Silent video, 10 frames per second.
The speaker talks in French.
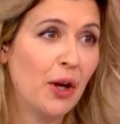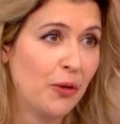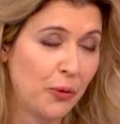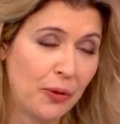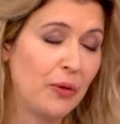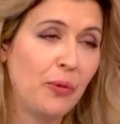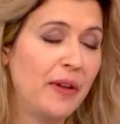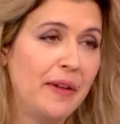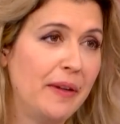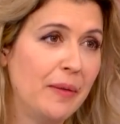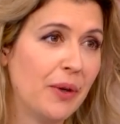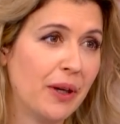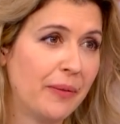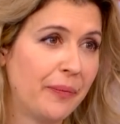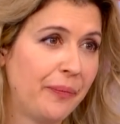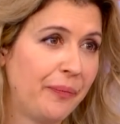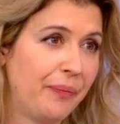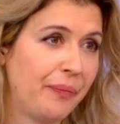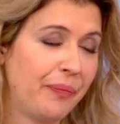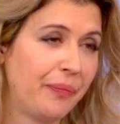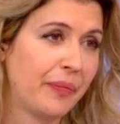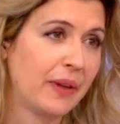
dont on a tous été témoins. Oui, mais je ne parle pas